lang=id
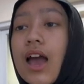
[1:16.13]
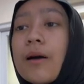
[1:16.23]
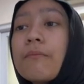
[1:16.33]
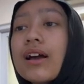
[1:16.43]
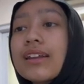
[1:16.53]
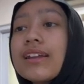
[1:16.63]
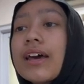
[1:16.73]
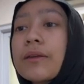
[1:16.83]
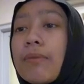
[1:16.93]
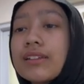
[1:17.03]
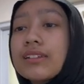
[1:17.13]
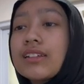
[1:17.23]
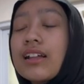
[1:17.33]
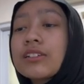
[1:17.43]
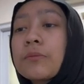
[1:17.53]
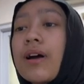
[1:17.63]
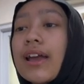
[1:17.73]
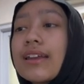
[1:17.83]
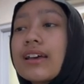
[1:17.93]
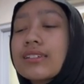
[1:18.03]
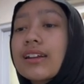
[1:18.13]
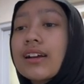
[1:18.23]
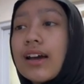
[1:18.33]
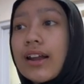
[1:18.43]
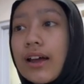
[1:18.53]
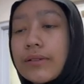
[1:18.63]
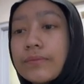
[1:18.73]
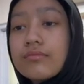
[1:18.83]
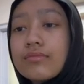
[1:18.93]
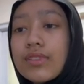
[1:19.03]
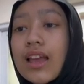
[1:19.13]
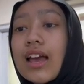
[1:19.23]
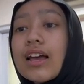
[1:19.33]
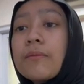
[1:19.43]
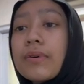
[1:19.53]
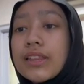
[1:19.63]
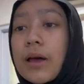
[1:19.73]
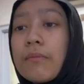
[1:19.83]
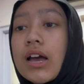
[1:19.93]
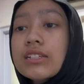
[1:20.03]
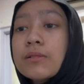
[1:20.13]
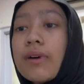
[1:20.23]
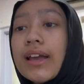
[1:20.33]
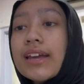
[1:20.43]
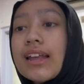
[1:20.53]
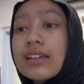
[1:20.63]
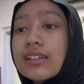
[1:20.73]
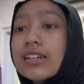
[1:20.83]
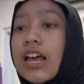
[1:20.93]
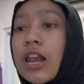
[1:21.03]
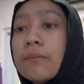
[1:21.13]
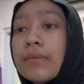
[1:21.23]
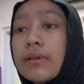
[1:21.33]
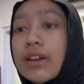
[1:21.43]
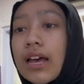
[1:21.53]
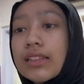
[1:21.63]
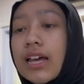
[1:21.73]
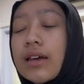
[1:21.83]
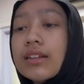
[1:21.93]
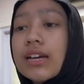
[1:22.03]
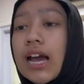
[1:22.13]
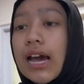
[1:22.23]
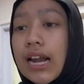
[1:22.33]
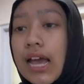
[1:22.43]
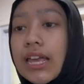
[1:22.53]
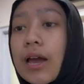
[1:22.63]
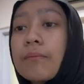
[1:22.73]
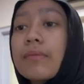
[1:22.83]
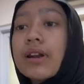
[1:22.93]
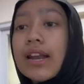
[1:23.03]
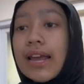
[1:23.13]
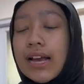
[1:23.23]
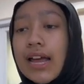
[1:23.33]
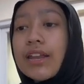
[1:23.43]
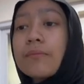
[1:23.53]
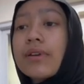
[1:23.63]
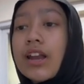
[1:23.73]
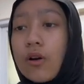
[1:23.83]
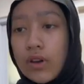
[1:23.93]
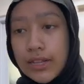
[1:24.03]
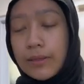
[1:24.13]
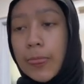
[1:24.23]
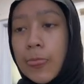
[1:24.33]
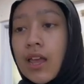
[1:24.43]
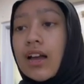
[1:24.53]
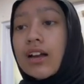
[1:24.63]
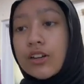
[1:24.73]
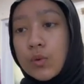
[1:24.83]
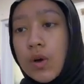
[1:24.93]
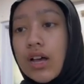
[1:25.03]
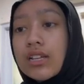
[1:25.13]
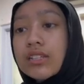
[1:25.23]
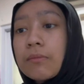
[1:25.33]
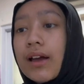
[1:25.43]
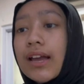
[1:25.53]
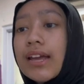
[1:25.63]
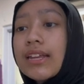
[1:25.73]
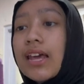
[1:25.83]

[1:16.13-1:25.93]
Makna dari Pancasila sebagai dasar negara Pertama, sebagai dasar dalam menata negara yang merdeka dan berdaulat. Kedua, sebagai